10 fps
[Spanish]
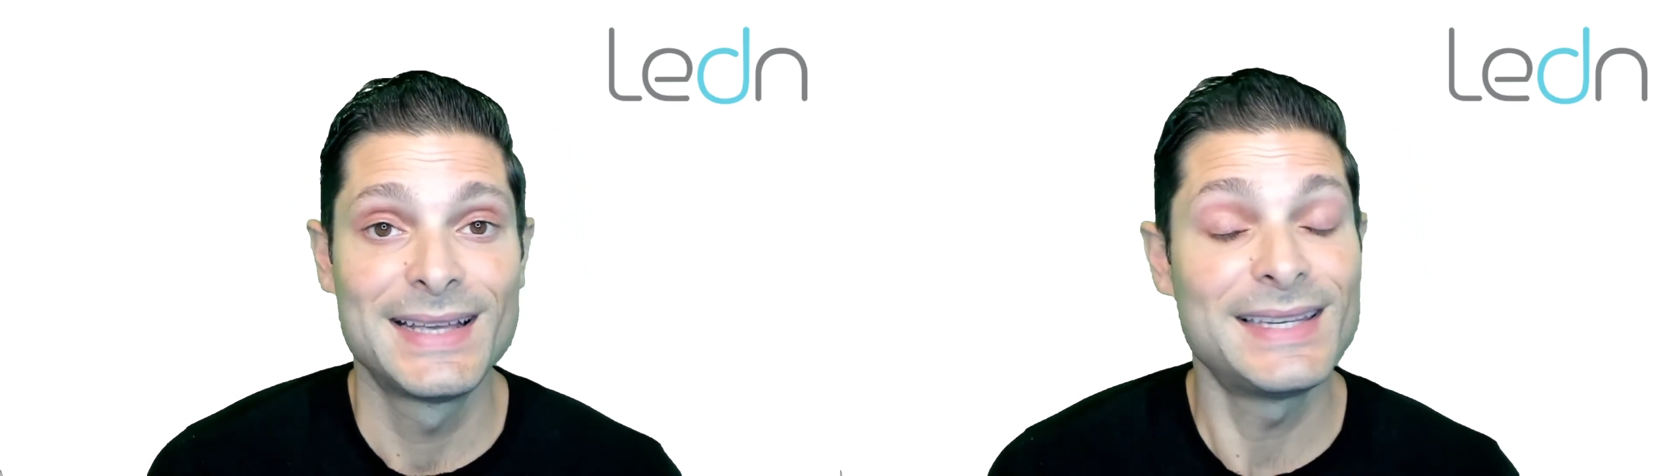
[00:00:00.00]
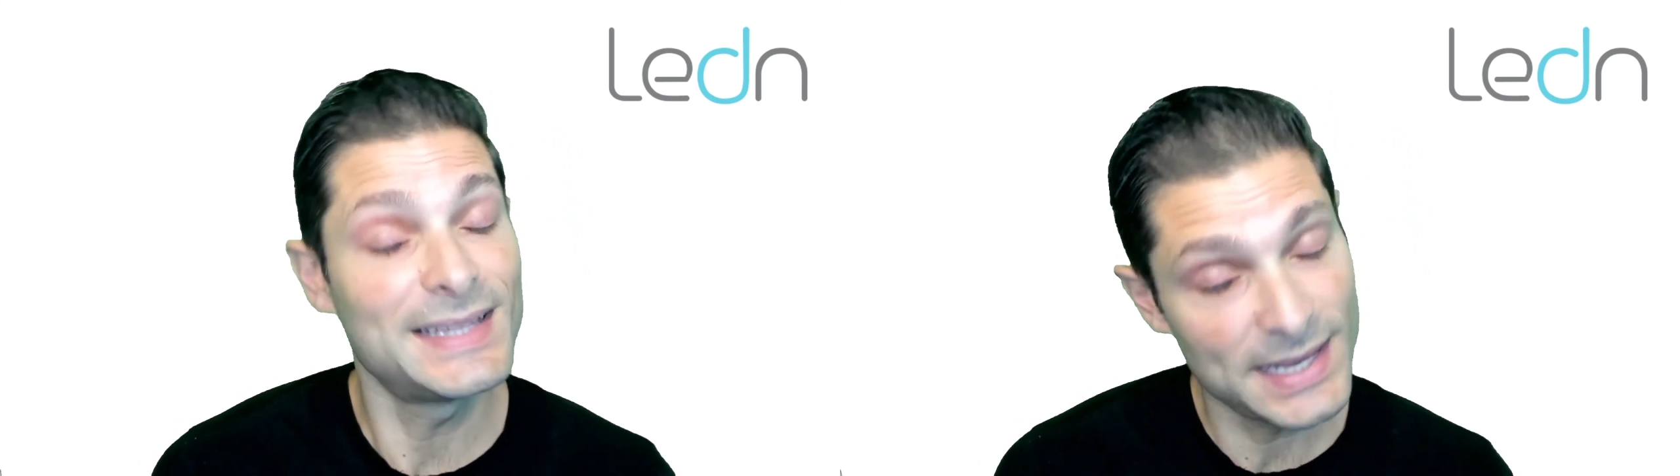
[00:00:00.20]

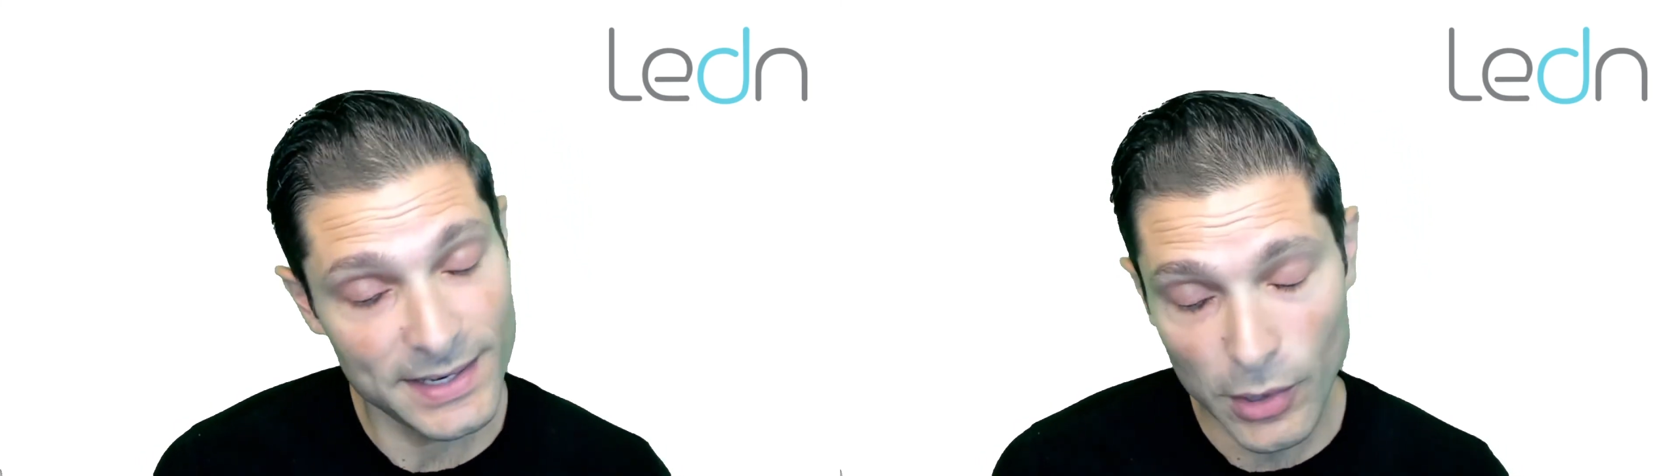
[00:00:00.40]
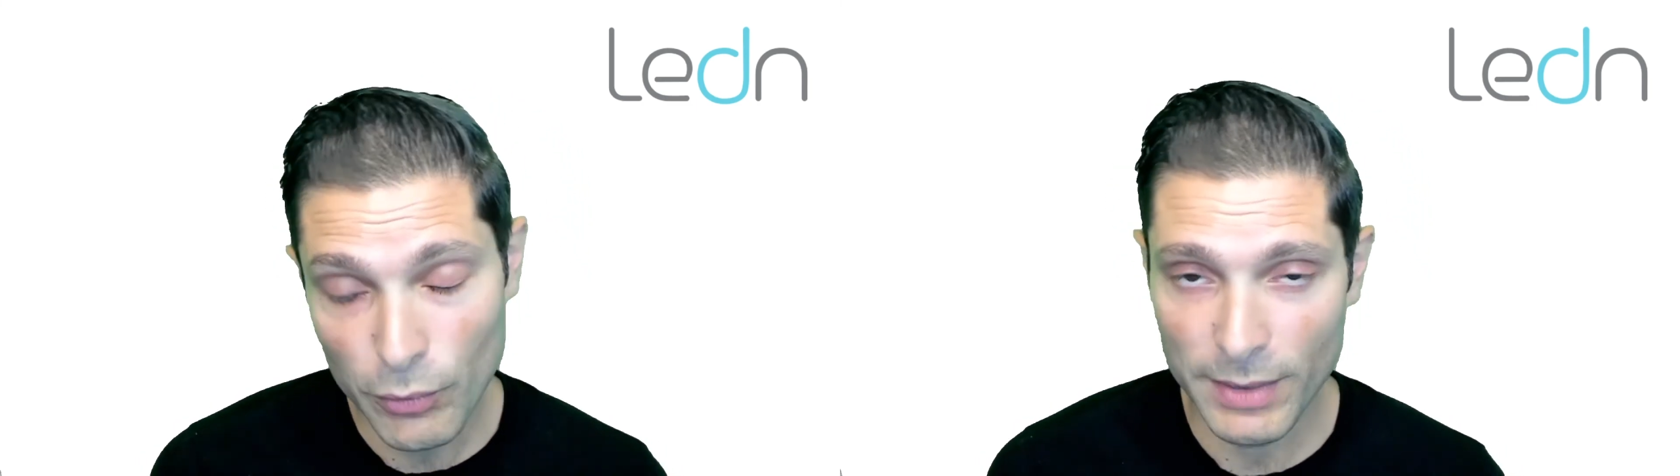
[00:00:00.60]
Si
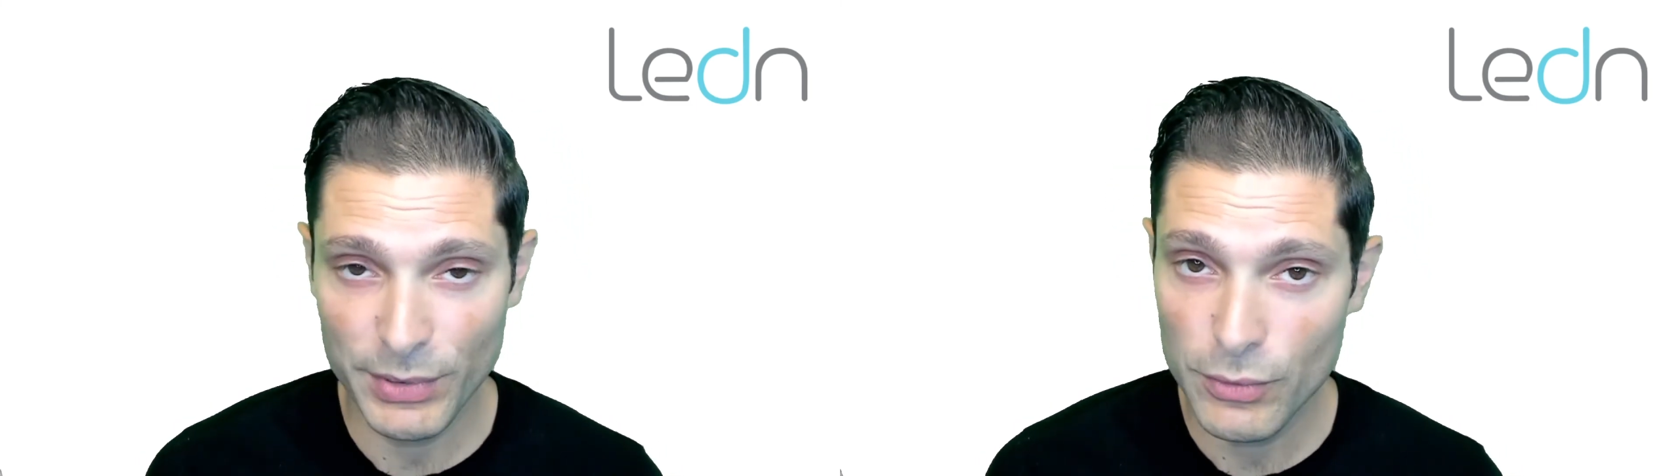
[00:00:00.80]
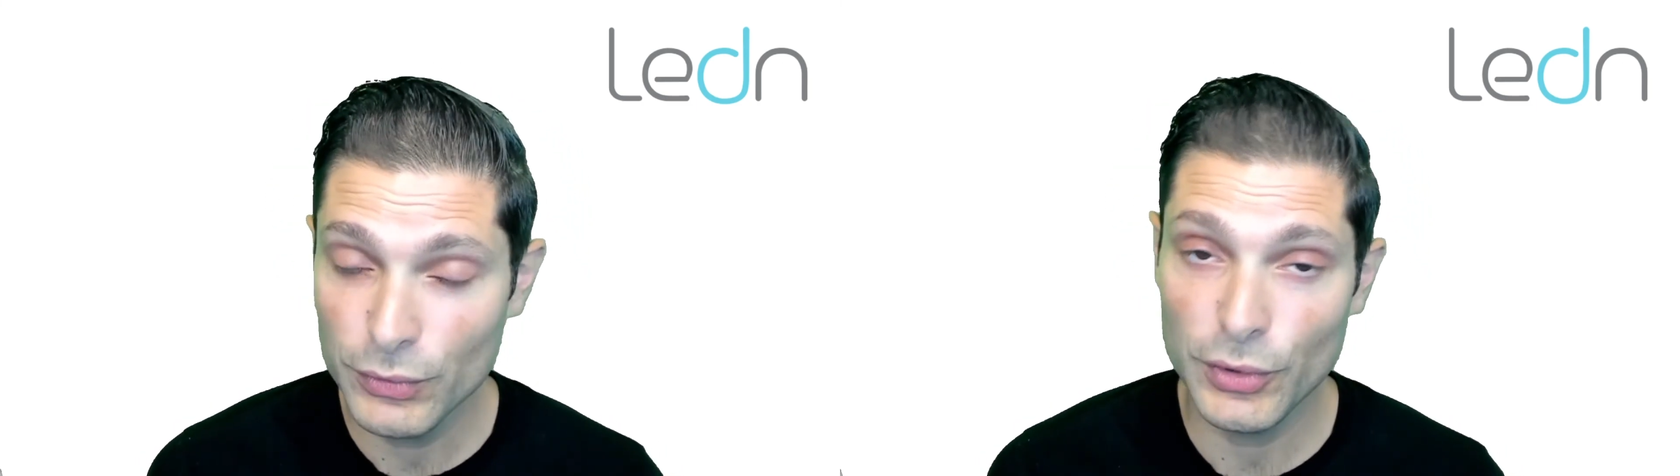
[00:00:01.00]
tienen alguna
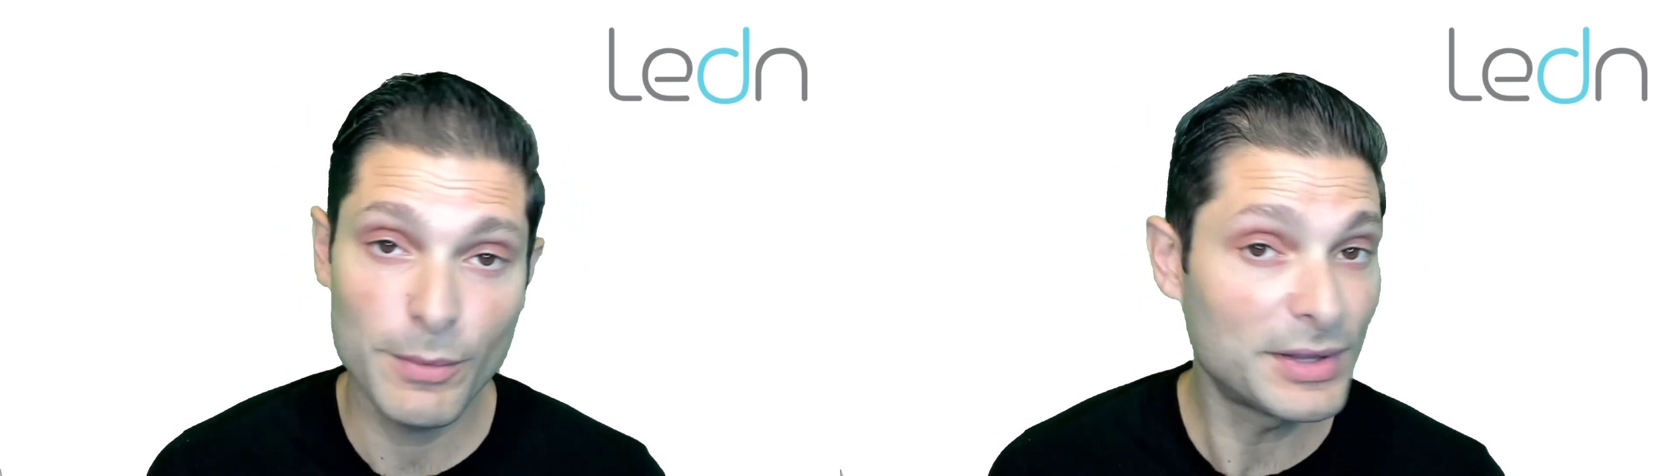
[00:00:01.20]
pregunta o